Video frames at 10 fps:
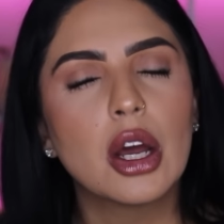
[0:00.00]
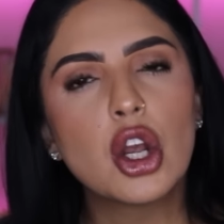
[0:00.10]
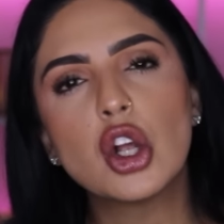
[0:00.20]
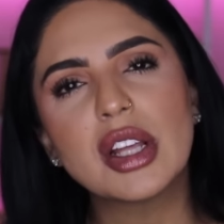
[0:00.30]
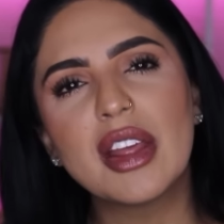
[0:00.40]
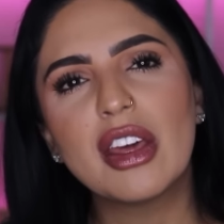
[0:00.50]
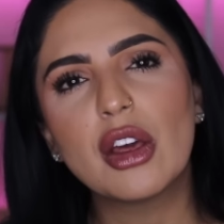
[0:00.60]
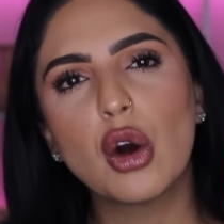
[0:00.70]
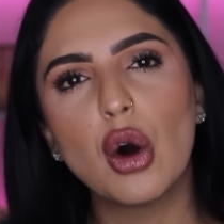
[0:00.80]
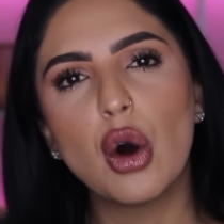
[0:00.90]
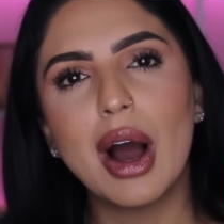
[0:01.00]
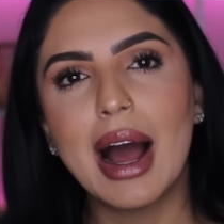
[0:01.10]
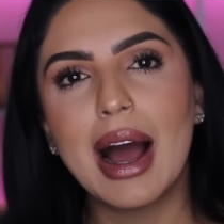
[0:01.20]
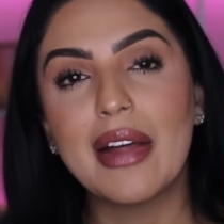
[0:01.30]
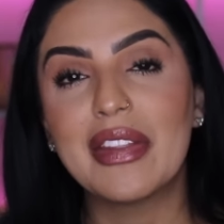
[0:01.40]
No se dedicó
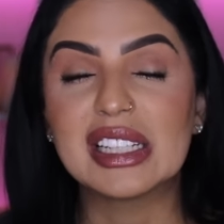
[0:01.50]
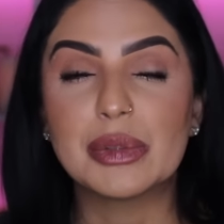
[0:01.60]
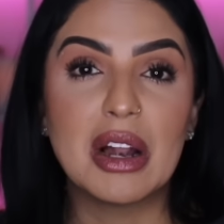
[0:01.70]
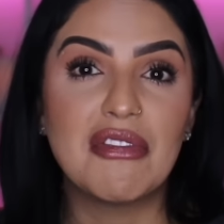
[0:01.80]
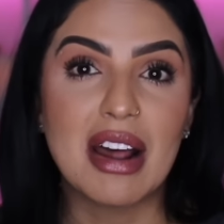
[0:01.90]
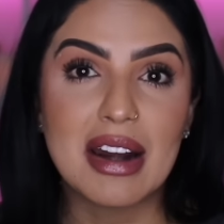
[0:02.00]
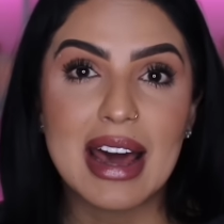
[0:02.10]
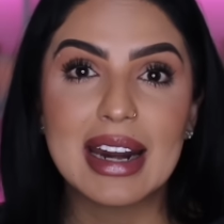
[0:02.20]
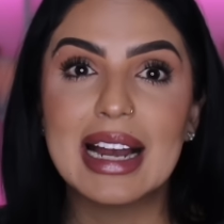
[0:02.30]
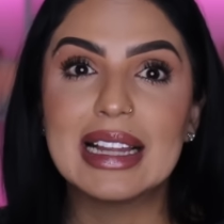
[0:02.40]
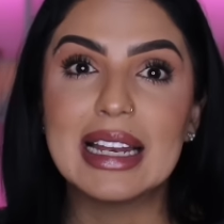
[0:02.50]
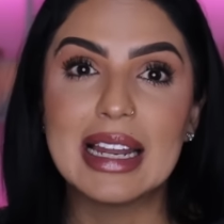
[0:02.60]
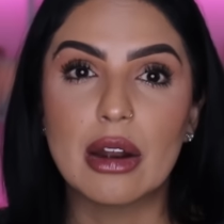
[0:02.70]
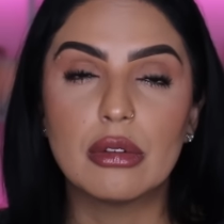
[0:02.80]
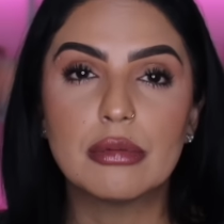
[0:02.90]
a despilfarrar el
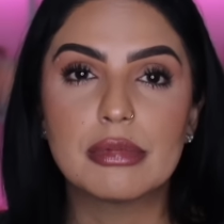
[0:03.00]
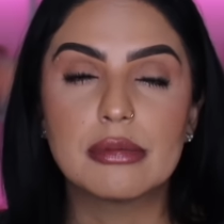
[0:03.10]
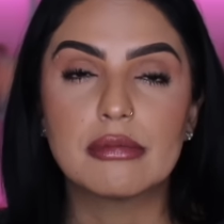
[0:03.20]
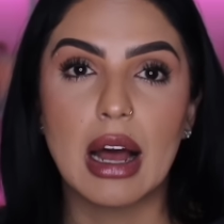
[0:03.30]
dinero,